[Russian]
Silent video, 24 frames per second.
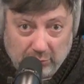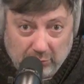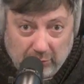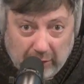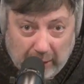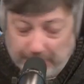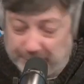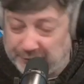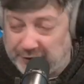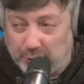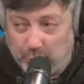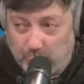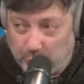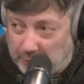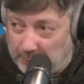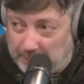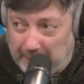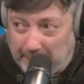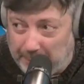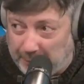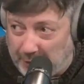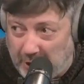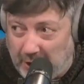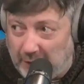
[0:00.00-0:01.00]
абсолютно
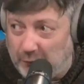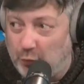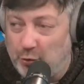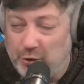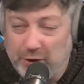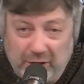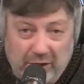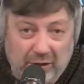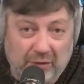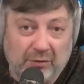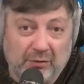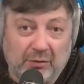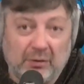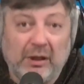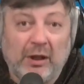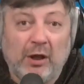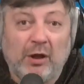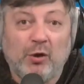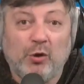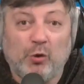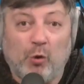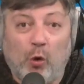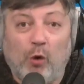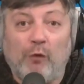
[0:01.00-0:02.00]
по праву и
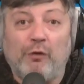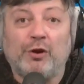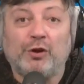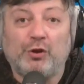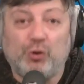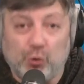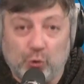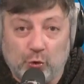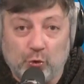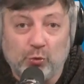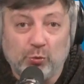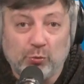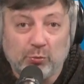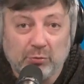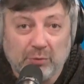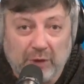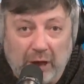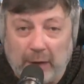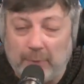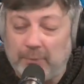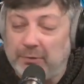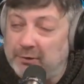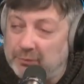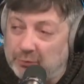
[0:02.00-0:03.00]
overdue,
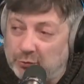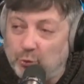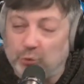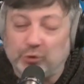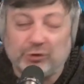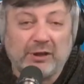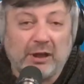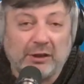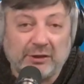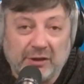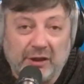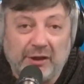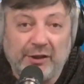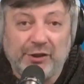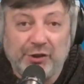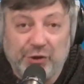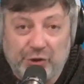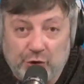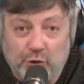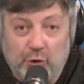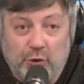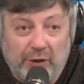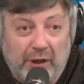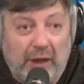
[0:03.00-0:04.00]
как бы тут сказали
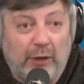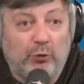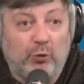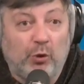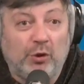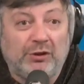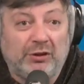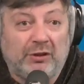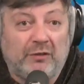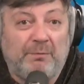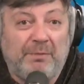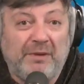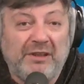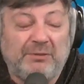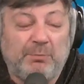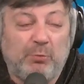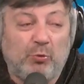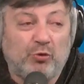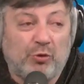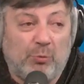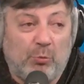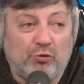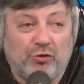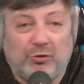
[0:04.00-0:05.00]
еще, да, то есть это, в принципе,
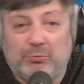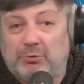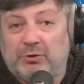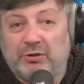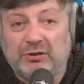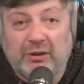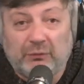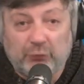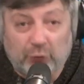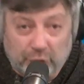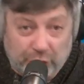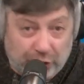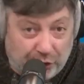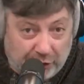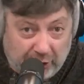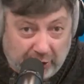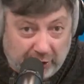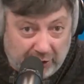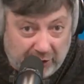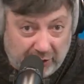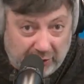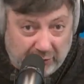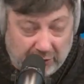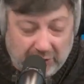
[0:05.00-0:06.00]
уже можно было давно
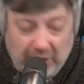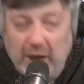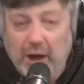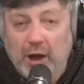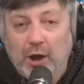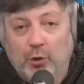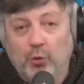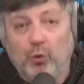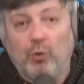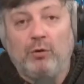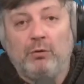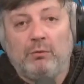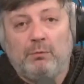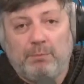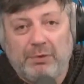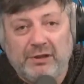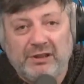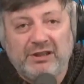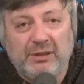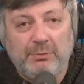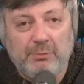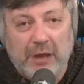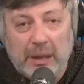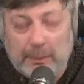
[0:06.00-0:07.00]
начинать делать. Но
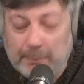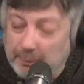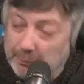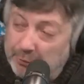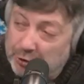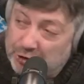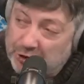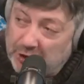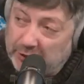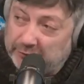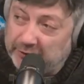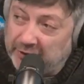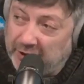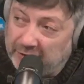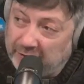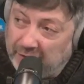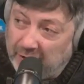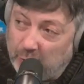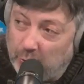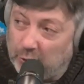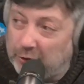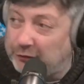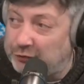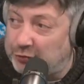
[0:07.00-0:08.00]
пандемия помешала, на два
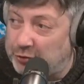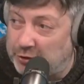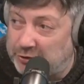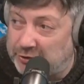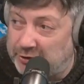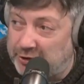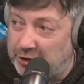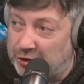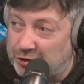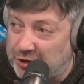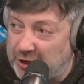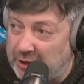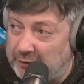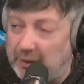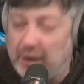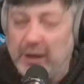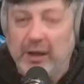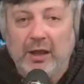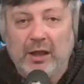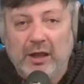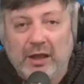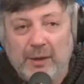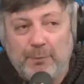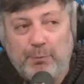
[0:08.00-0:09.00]
года все это задержала,
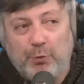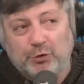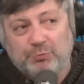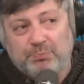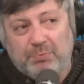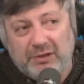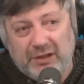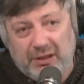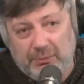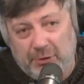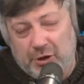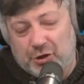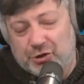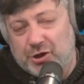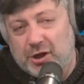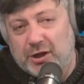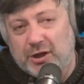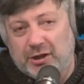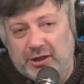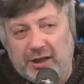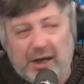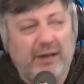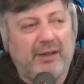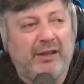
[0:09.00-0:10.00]
и постпандемический
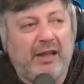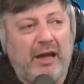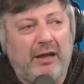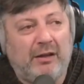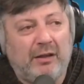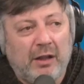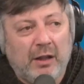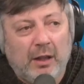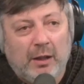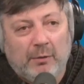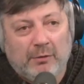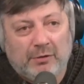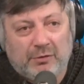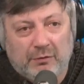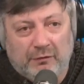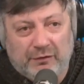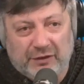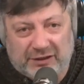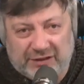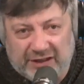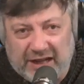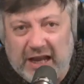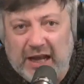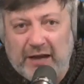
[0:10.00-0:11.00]
Китай, да,
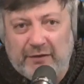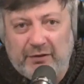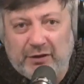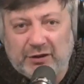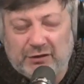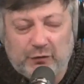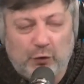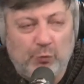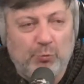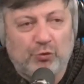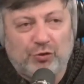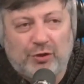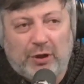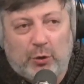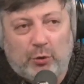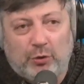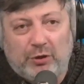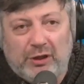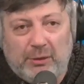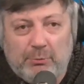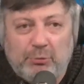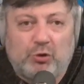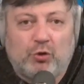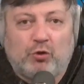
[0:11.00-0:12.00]
выстраивает свой
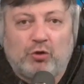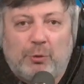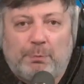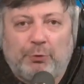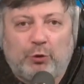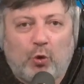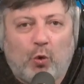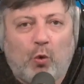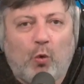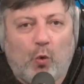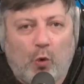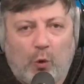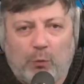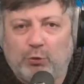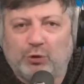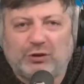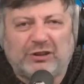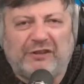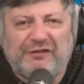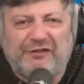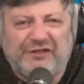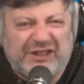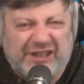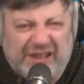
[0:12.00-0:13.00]
международный имидж уже по-другому
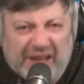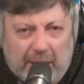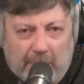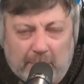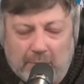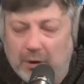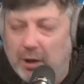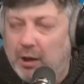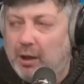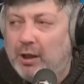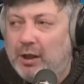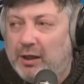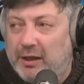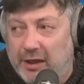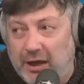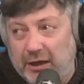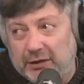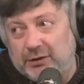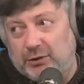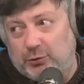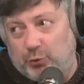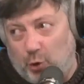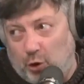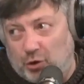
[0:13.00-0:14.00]
совсем. И
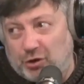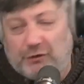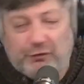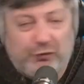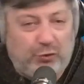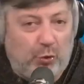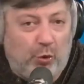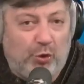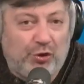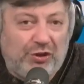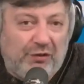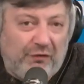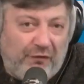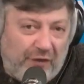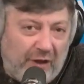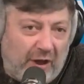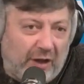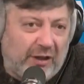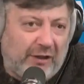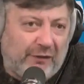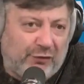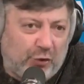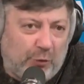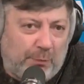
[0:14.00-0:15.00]
это тоже все очень
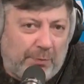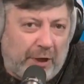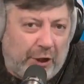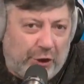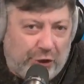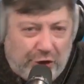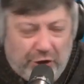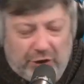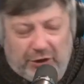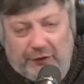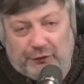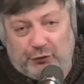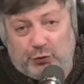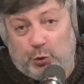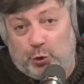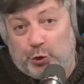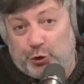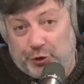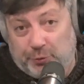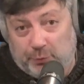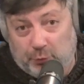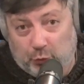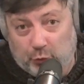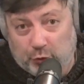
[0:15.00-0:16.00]
верно, все просчитано, все
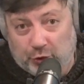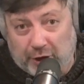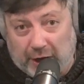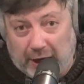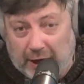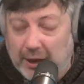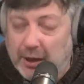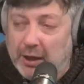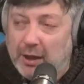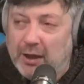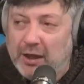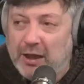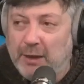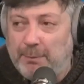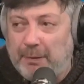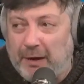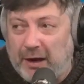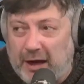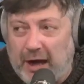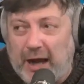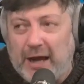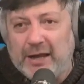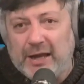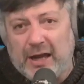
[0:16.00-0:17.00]
очень мудро. И
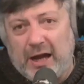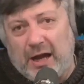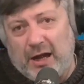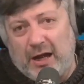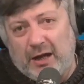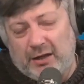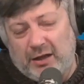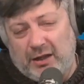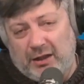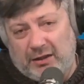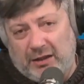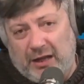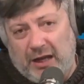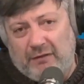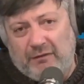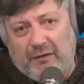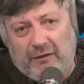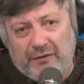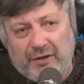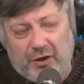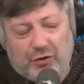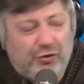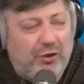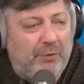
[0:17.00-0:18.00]
пока я Китай во
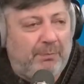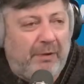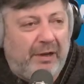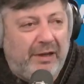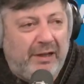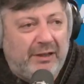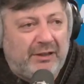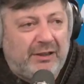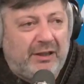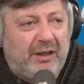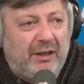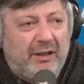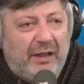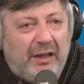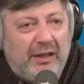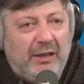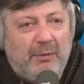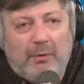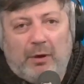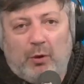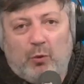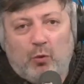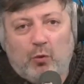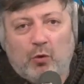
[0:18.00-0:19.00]
внешней политике, да, не
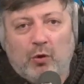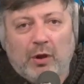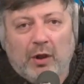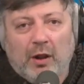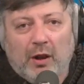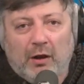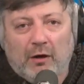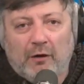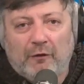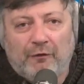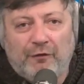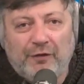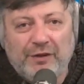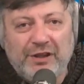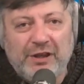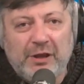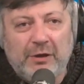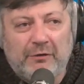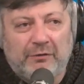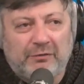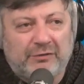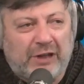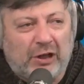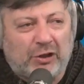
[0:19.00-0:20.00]
могу в
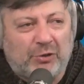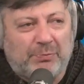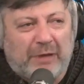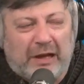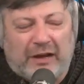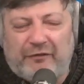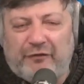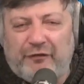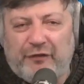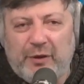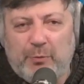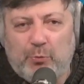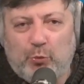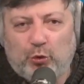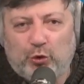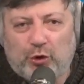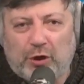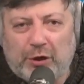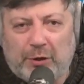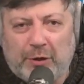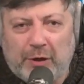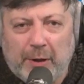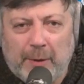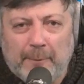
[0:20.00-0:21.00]
не, скажем так, в
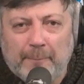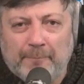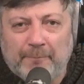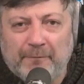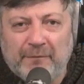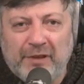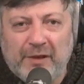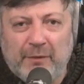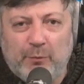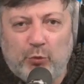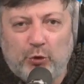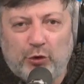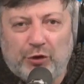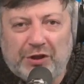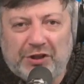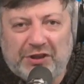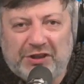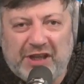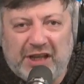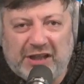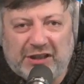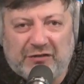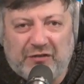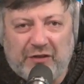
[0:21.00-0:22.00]
немудрых, в немудрых
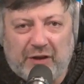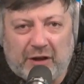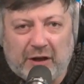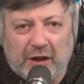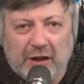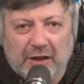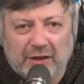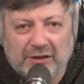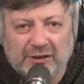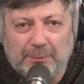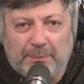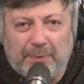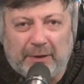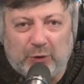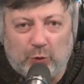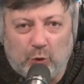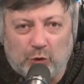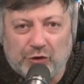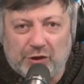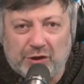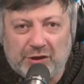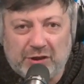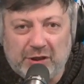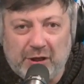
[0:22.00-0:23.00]
действиях
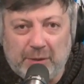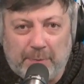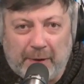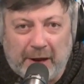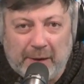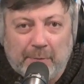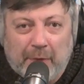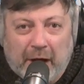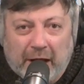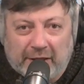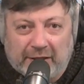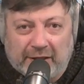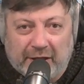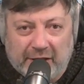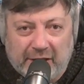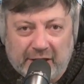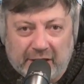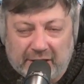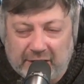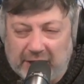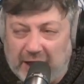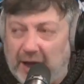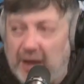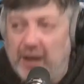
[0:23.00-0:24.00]
заподозрить или поймать на
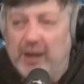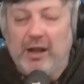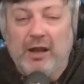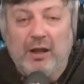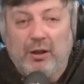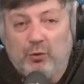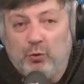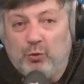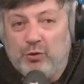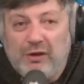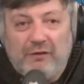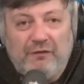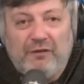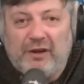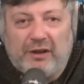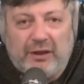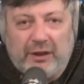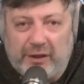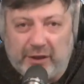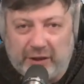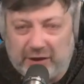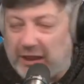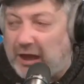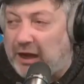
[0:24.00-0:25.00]
них, да, ну, не
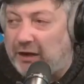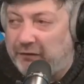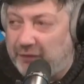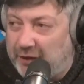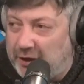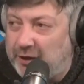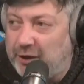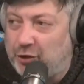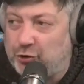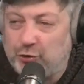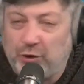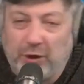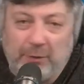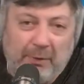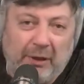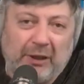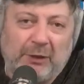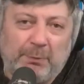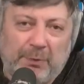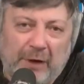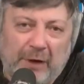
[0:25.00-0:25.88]
выглядит так. Выглядит, что ребята,